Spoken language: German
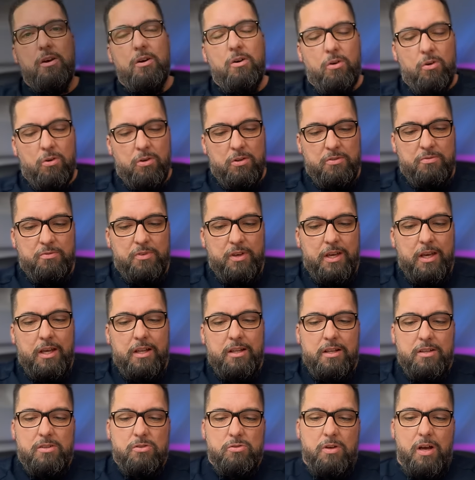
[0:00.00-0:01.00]
Und wir gehen
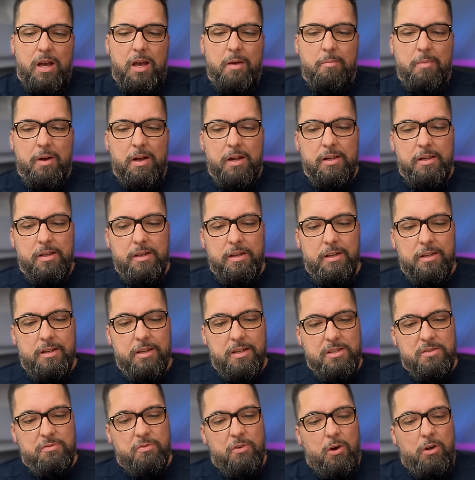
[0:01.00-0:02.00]
dazu einmal in
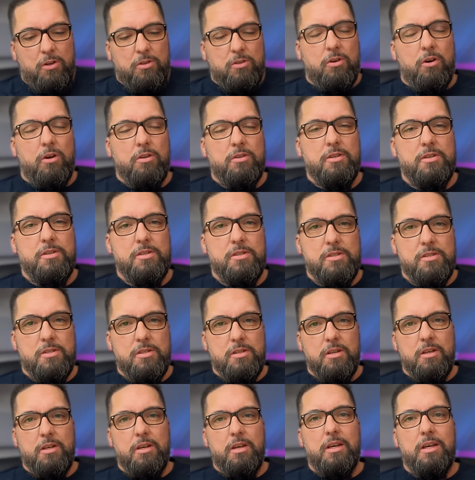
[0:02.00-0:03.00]
das Wort
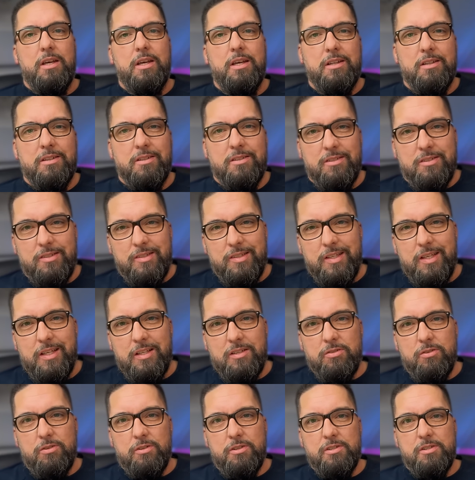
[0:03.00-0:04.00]
Gottes in
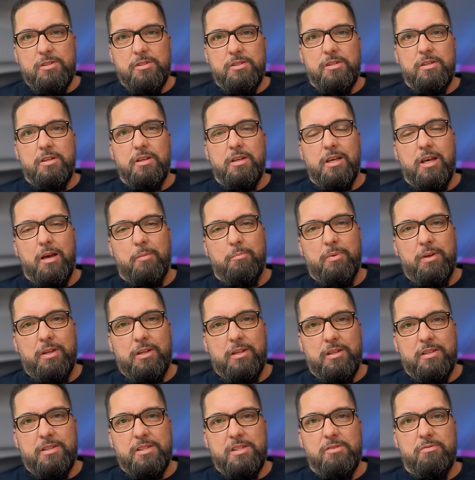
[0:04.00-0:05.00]
Titus
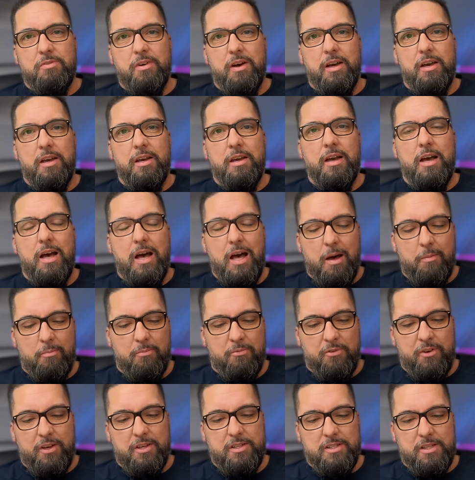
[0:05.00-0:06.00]
Kapitel 2
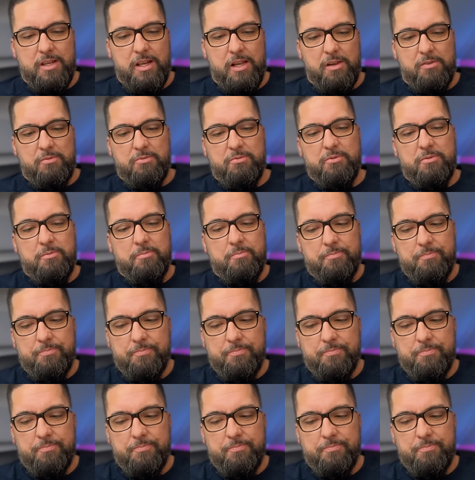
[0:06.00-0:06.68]
ab Vers 11.